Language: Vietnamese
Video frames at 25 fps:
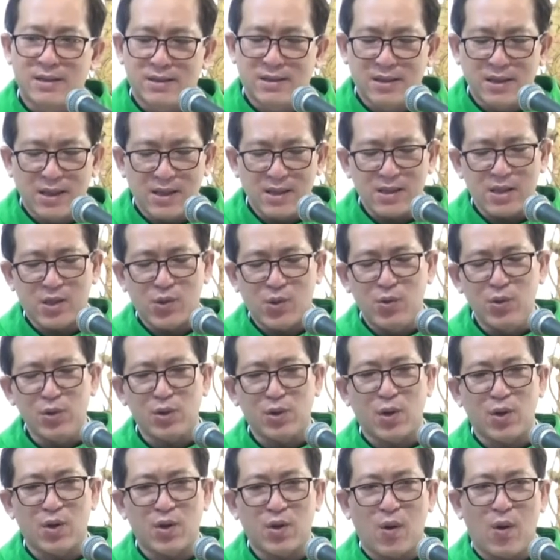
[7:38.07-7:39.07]
rơi xuống
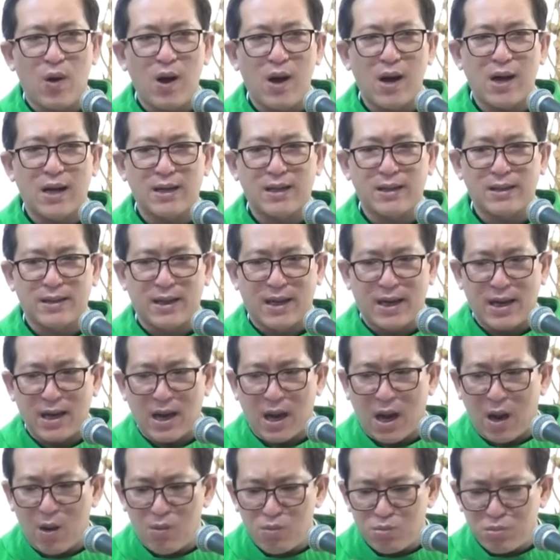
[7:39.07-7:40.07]
cho chó ăn, để
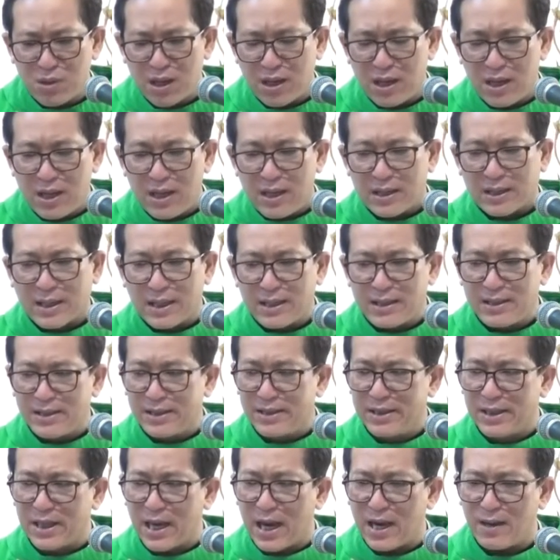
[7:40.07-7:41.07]
ông, cái
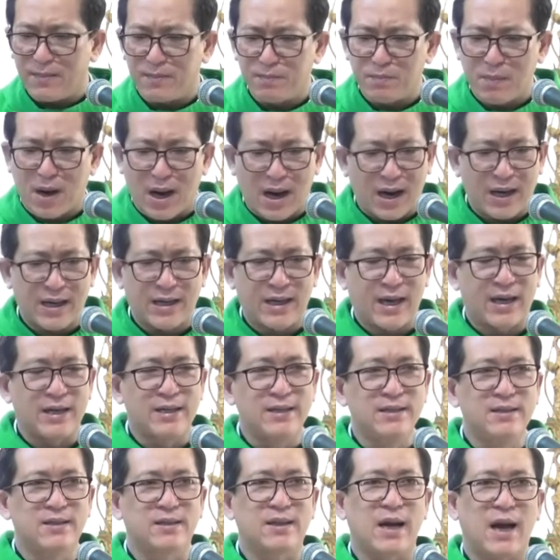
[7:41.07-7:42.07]
người ăn mày này
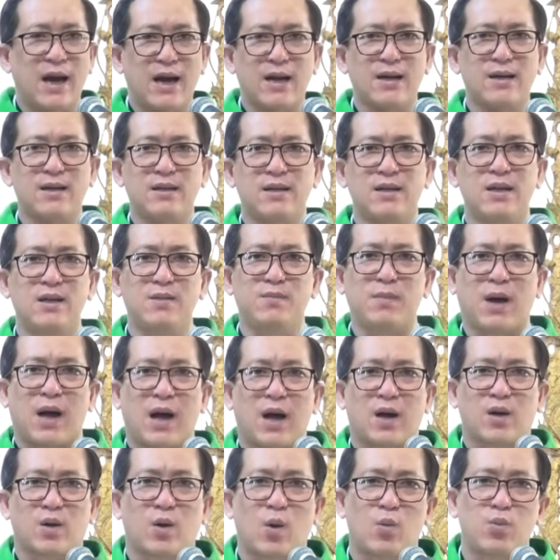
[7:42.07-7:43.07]
được ăn, nhưng
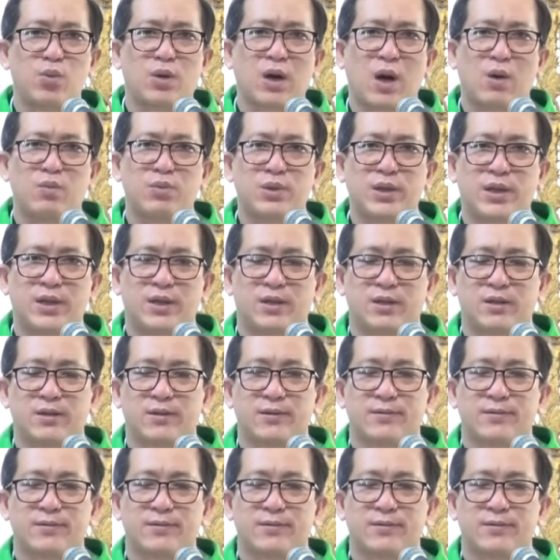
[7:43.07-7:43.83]
mà cũng không được.